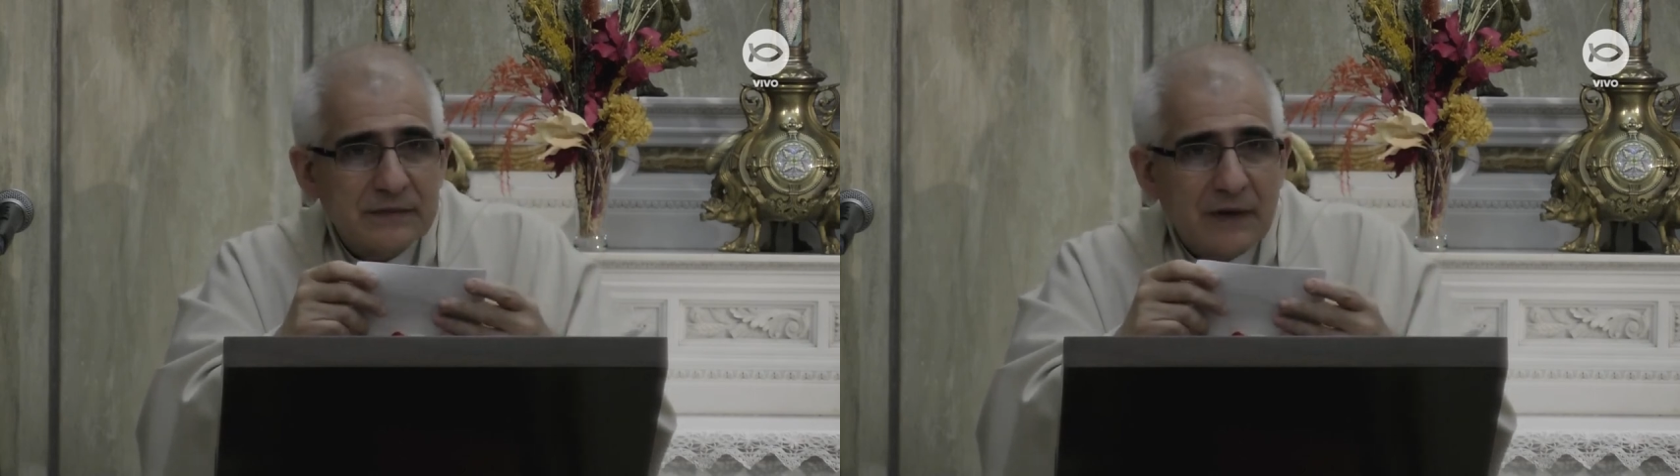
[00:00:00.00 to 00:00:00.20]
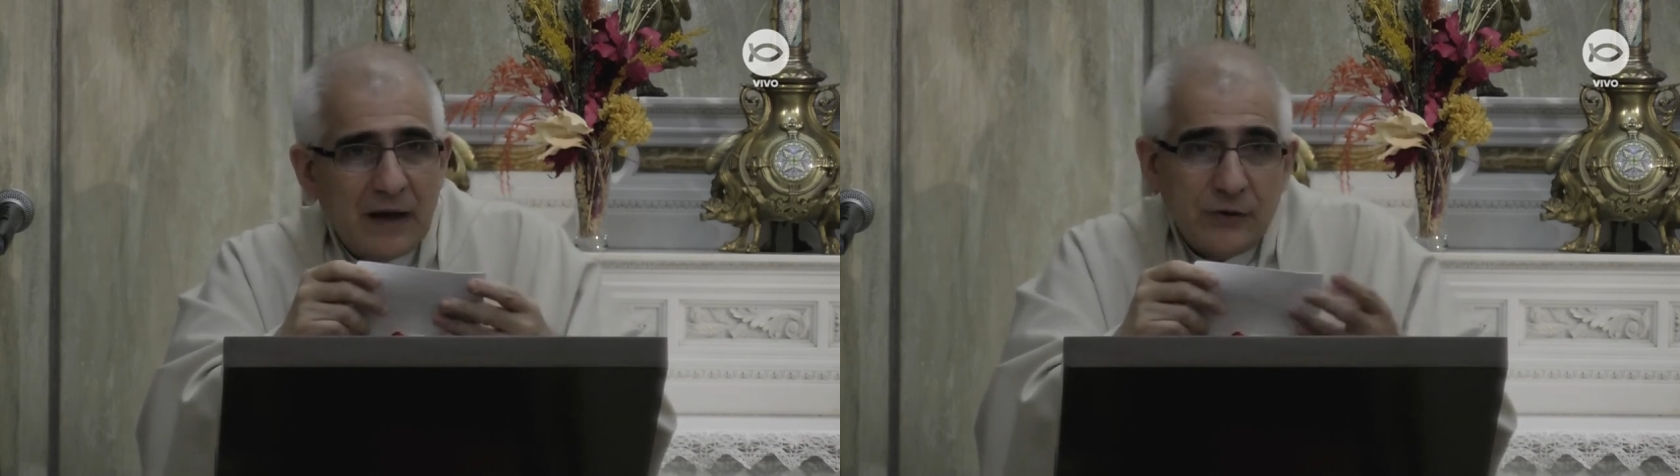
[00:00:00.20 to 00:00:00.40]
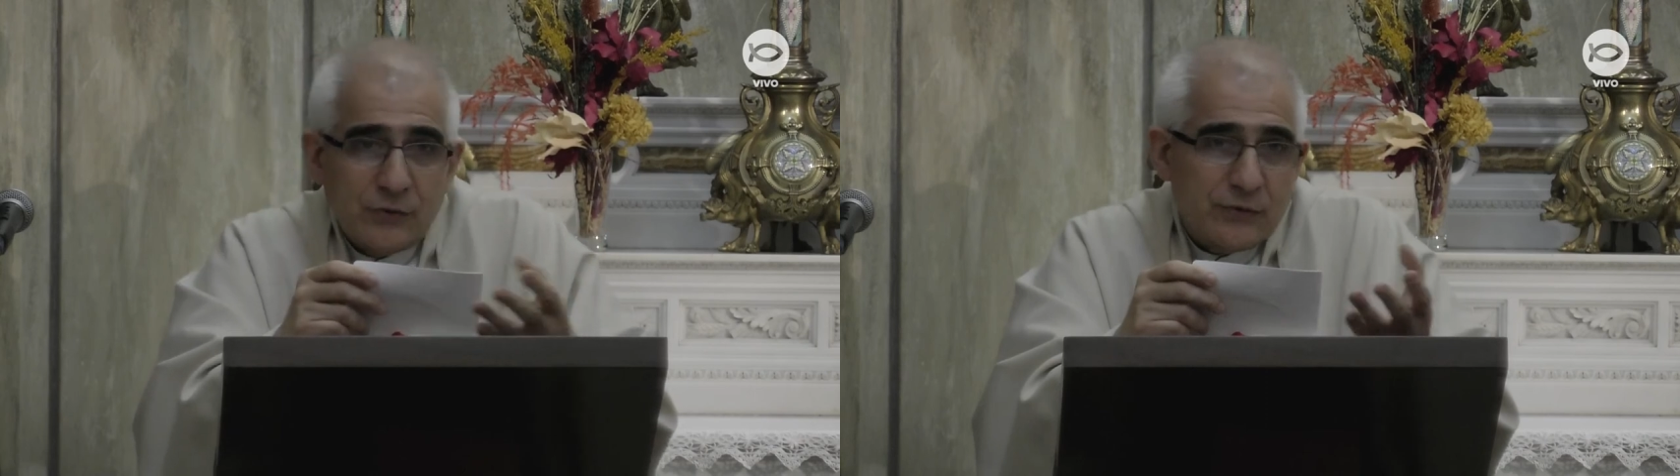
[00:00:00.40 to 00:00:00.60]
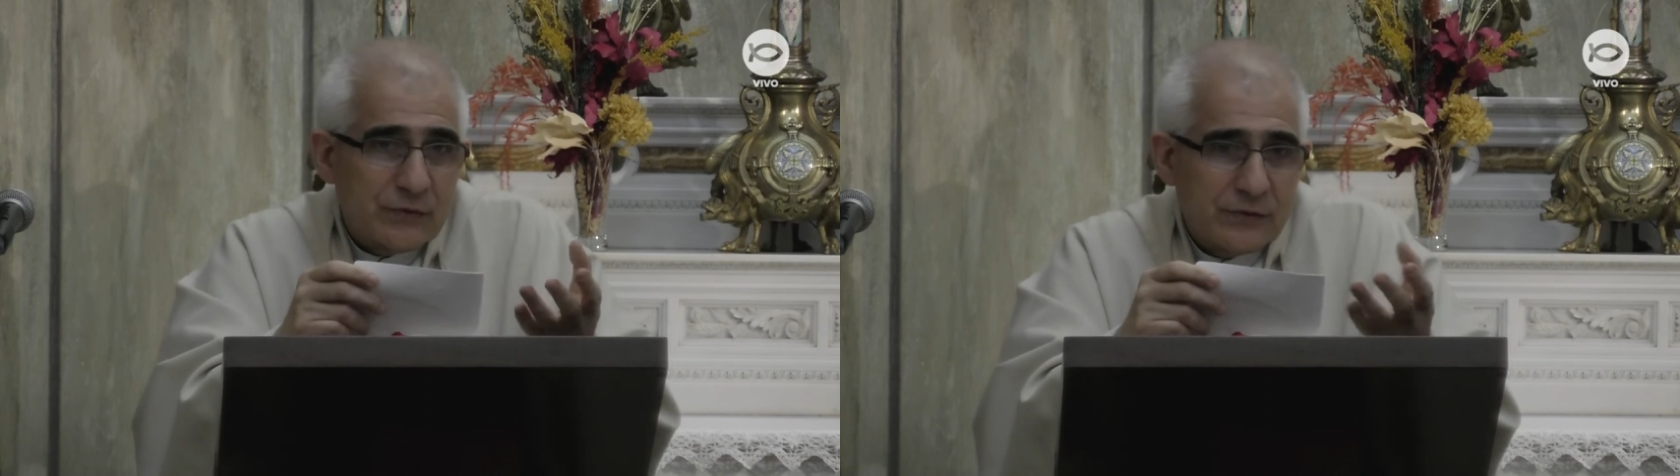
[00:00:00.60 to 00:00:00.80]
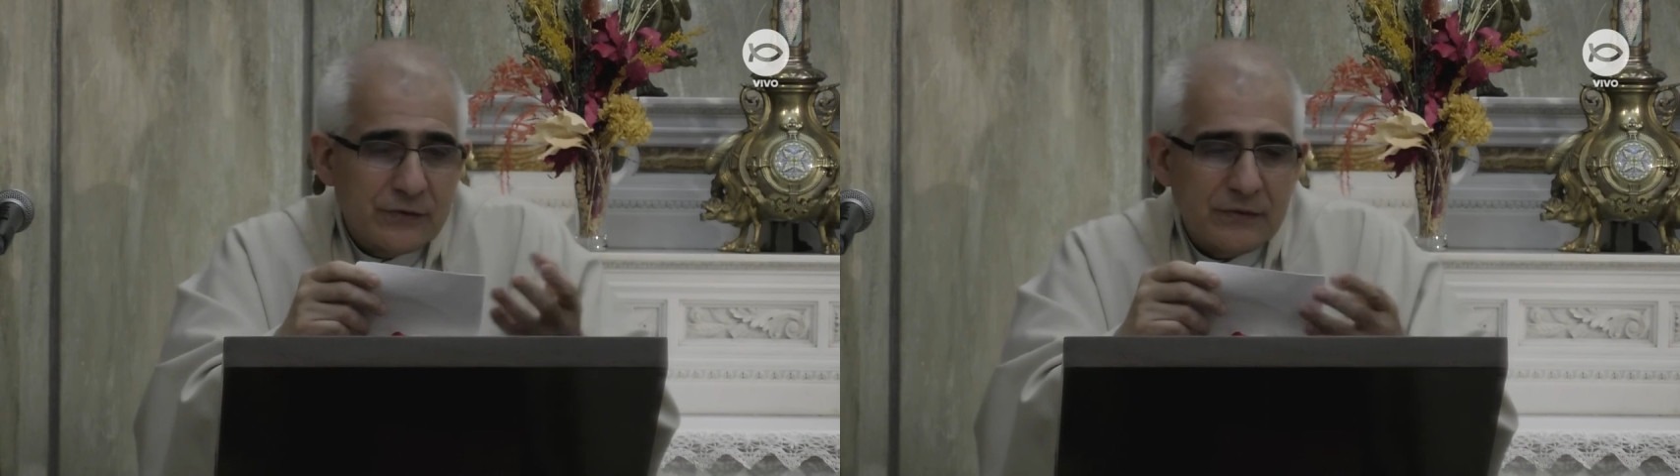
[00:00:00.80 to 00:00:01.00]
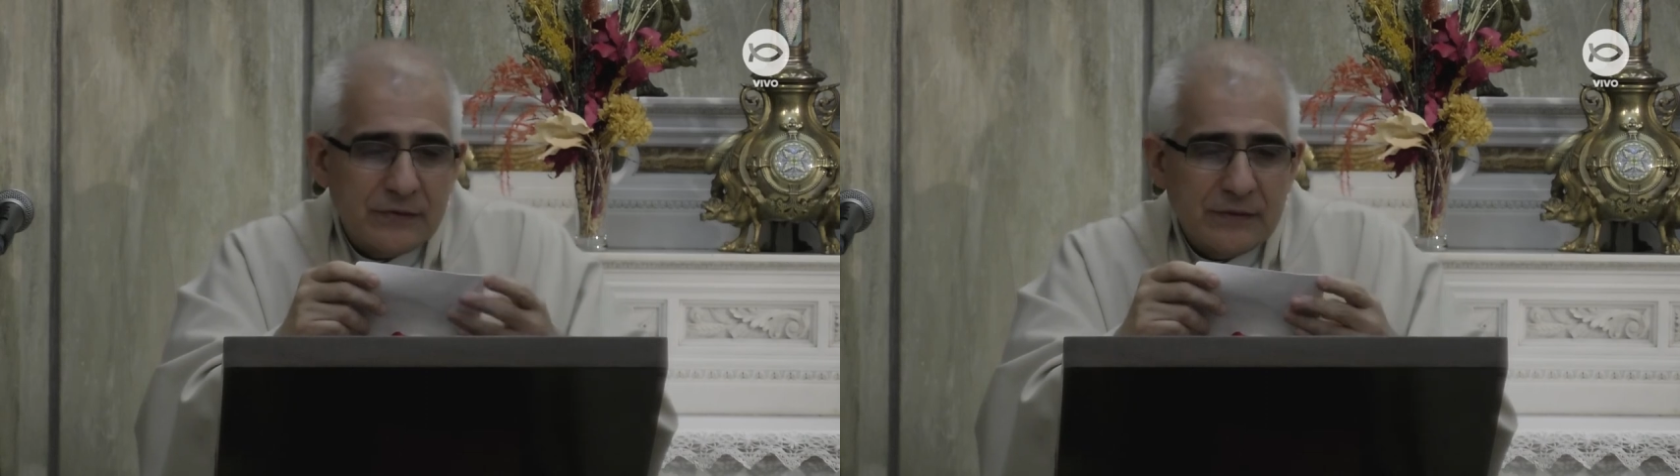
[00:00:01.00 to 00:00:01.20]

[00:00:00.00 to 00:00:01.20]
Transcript: Hay otros.